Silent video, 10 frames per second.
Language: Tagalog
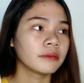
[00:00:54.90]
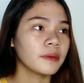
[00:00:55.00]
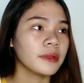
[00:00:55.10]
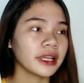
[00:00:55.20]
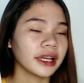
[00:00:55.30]

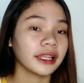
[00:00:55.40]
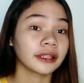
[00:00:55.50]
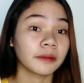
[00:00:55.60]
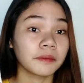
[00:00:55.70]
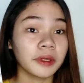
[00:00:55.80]
bibili ka
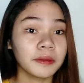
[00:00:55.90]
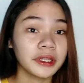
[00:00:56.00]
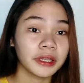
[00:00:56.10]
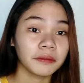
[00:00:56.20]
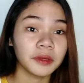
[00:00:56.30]
lang ng
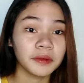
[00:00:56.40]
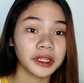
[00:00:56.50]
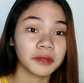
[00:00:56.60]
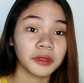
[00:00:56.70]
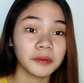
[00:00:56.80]
bibili ng
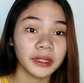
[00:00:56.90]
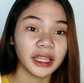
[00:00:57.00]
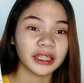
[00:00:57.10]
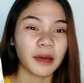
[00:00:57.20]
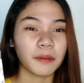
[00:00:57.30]
bibili ng
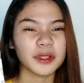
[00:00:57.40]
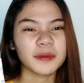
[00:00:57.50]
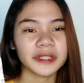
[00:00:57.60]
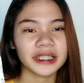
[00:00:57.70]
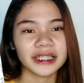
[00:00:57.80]
bibili tapos
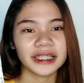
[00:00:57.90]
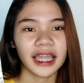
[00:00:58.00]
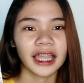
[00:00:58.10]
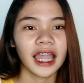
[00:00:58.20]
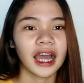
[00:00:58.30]

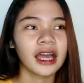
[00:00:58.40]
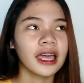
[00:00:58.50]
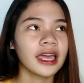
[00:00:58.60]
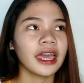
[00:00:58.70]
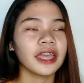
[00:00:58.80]
masisira lang.
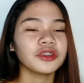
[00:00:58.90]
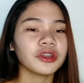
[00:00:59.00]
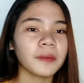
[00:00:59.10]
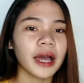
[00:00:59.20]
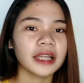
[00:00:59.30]
Ngayon eh, yung
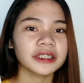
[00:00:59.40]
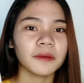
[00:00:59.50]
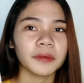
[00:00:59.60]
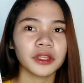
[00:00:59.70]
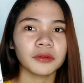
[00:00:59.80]
iba,
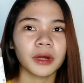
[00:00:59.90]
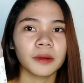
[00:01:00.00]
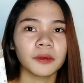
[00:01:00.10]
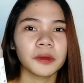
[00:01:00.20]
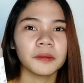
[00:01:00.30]
syempre yung
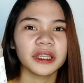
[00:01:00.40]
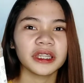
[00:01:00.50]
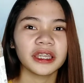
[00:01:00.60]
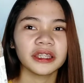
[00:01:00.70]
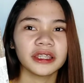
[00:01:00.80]
mga bumibili
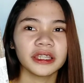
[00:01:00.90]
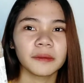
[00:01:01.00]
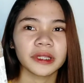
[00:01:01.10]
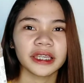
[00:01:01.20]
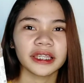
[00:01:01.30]
na hindi
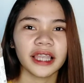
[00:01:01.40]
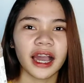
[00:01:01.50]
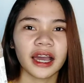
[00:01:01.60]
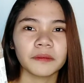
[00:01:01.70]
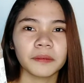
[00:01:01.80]
naman
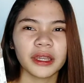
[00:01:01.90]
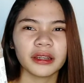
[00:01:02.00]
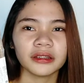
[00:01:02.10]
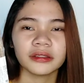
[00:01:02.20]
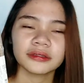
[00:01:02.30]
kailangan,
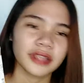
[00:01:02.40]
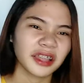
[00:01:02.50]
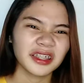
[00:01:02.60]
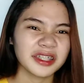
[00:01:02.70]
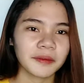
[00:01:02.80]
parang
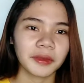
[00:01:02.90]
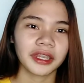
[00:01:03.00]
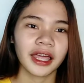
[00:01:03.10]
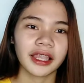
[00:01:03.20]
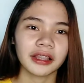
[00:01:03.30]
sayang din sa
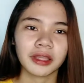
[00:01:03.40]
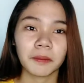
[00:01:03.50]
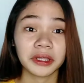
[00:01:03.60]
pera, lalo na